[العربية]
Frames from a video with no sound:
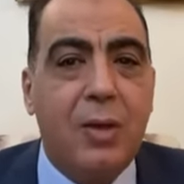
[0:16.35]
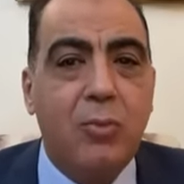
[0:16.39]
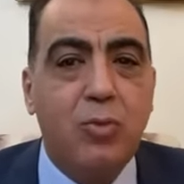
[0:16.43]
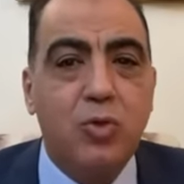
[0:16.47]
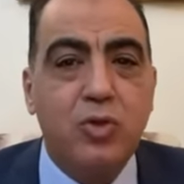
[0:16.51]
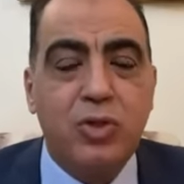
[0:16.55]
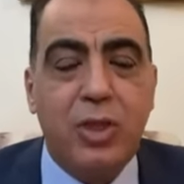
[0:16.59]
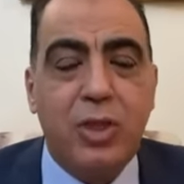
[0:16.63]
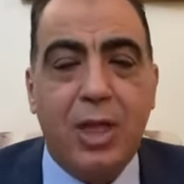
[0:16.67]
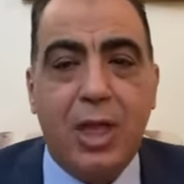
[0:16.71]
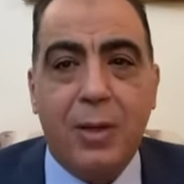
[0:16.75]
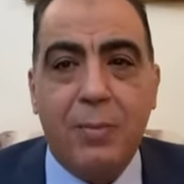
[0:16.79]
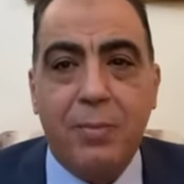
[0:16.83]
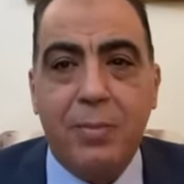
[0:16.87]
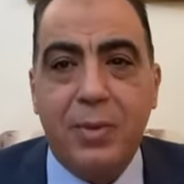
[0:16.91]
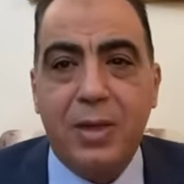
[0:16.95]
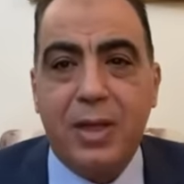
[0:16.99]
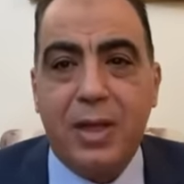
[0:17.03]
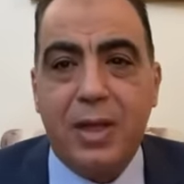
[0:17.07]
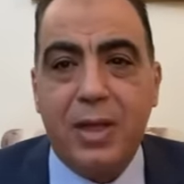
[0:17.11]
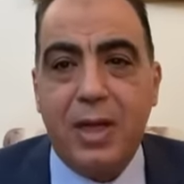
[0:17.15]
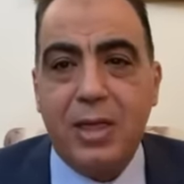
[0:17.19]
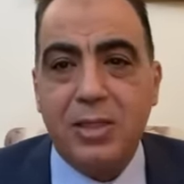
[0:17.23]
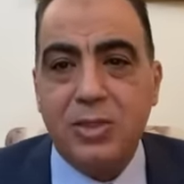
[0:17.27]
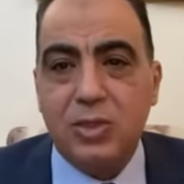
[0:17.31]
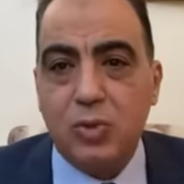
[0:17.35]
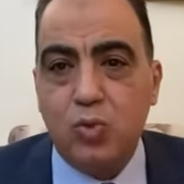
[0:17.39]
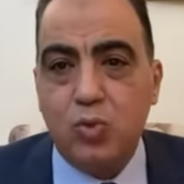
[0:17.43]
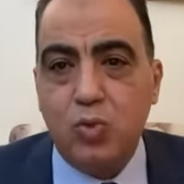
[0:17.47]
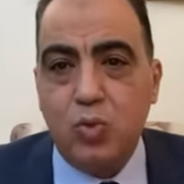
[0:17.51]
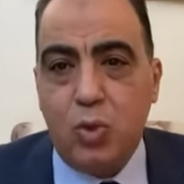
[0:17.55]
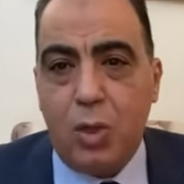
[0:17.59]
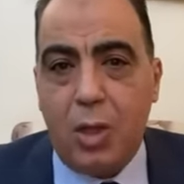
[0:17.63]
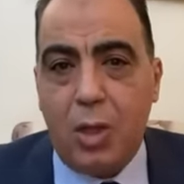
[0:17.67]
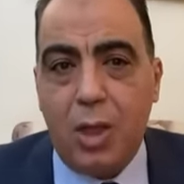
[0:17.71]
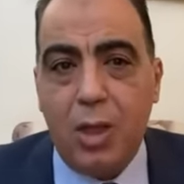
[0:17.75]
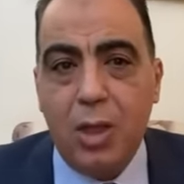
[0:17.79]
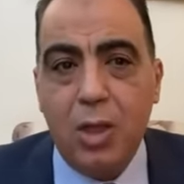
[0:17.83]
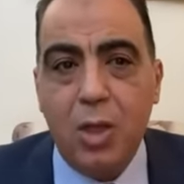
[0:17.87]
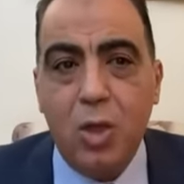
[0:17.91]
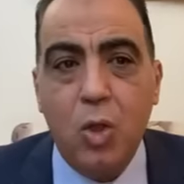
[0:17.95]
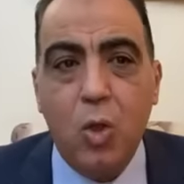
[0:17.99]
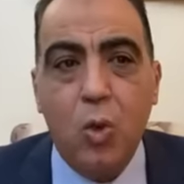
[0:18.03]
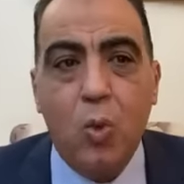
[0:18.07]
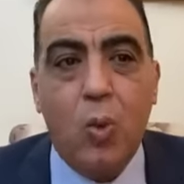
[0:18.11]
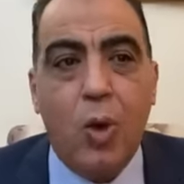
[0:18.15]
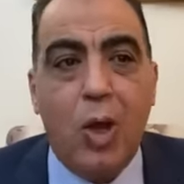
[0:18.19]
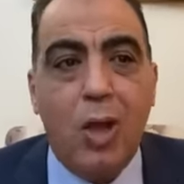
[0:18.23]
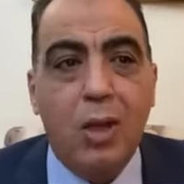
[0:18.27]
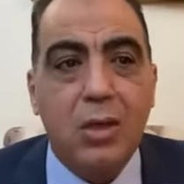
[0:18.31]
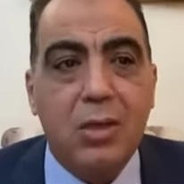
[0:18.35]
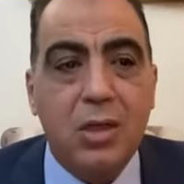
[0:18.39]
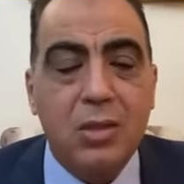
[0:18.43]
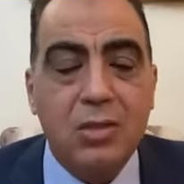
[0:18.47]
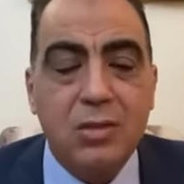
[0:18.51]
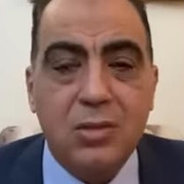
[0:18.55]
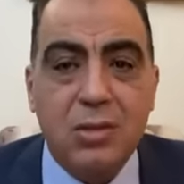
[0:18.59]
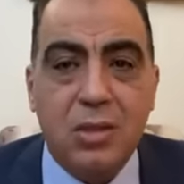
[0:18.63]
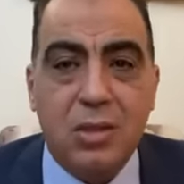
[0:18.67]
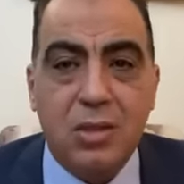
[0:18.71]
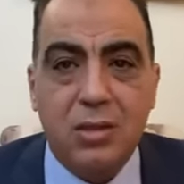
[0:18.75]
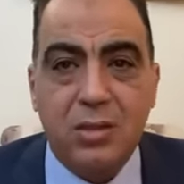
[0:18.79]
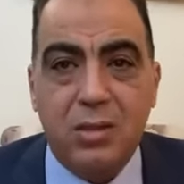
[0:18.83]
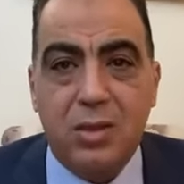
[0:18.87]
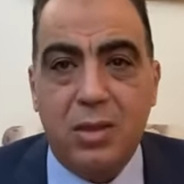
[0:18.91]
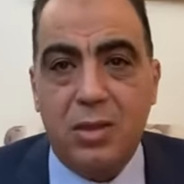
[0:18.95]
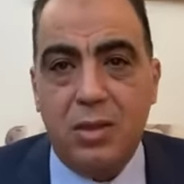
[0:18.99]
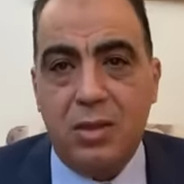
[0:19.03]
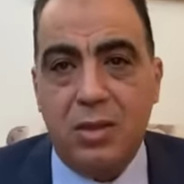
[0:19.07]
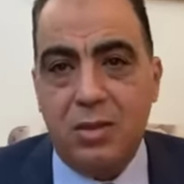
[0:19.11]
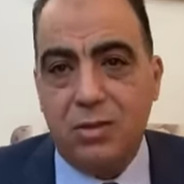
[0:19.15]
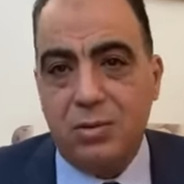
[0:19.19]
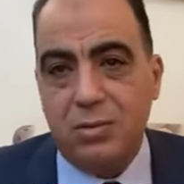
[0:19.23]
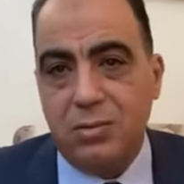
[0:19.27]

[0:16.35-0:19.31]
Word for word: المنتخب من خلال سموحه وهيكسر الدنيا.